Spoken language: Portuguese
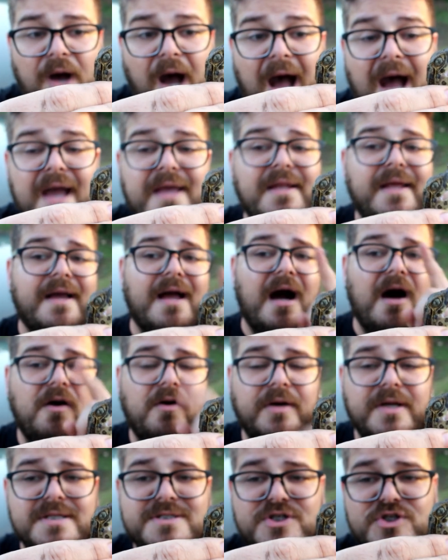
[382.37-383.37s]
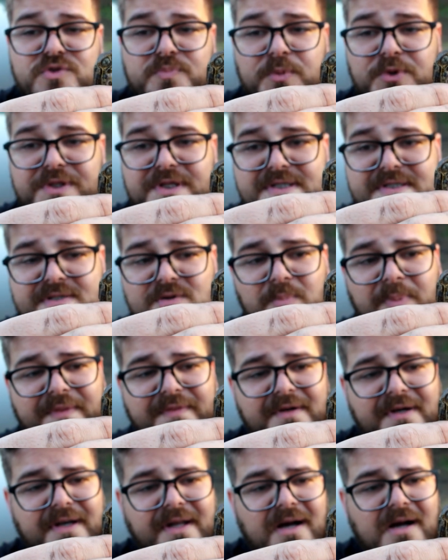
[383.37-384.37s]
Ah, e legal, existe proteção
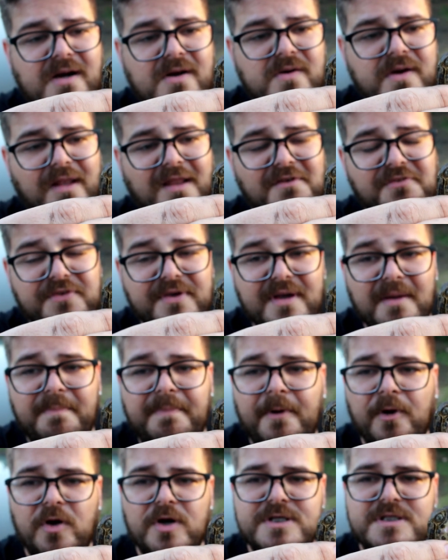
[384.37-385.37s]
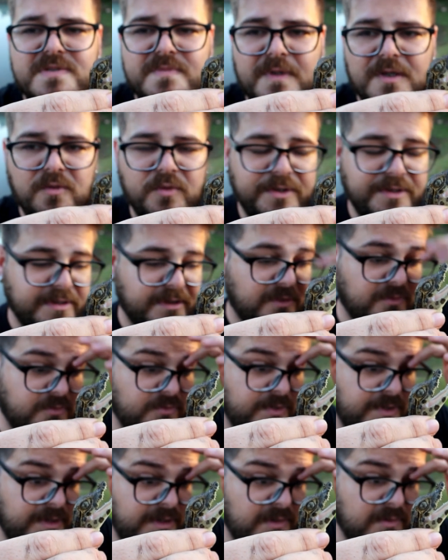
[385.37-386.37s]
paternal, ela fica próxima, cuidando do
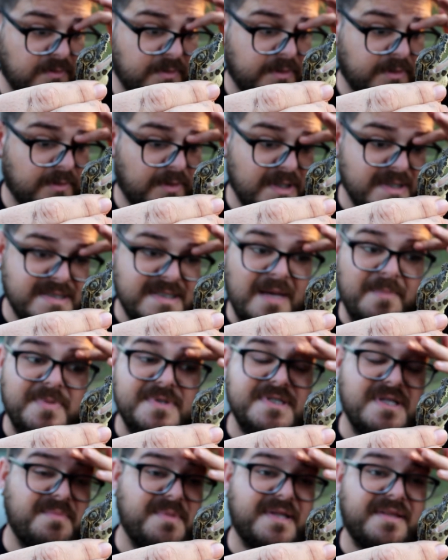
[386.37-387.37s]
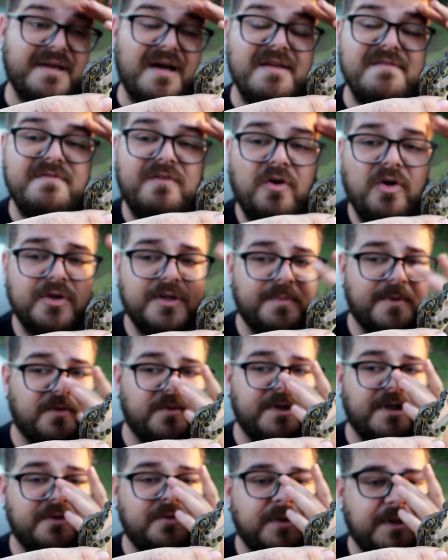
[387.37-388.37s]
ninho. Então ela sai para se alimentar e volta para
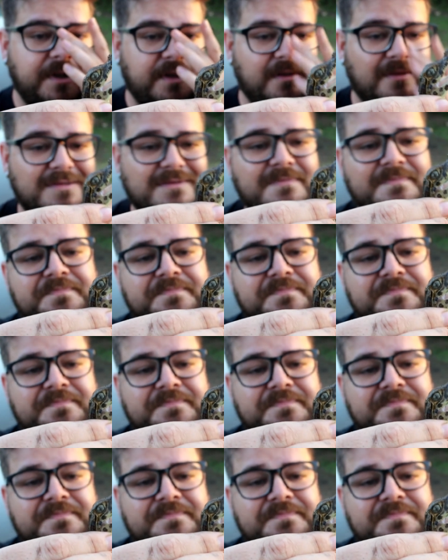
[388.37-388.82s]
cuidar do ninho.